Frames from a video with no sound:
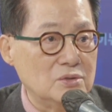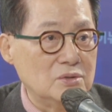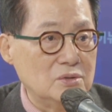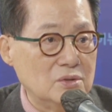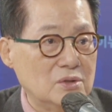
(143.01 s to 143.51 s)

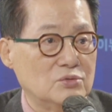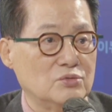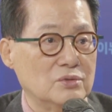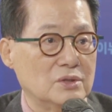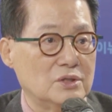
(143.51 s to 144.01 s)

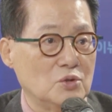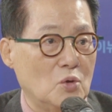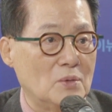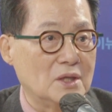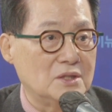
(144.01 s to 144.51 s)
넣어주는 것이
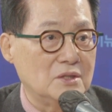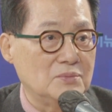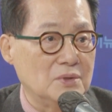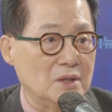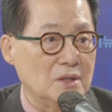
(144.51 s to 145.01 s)
오마이
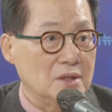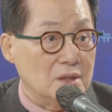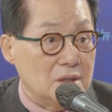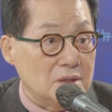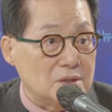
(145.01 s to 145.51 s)
TV의
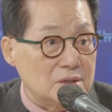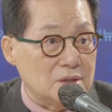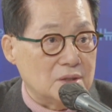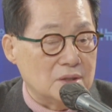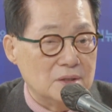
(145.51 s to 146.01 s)

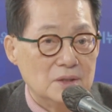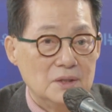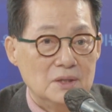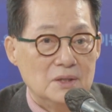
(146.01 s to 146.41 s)
일이지 네네.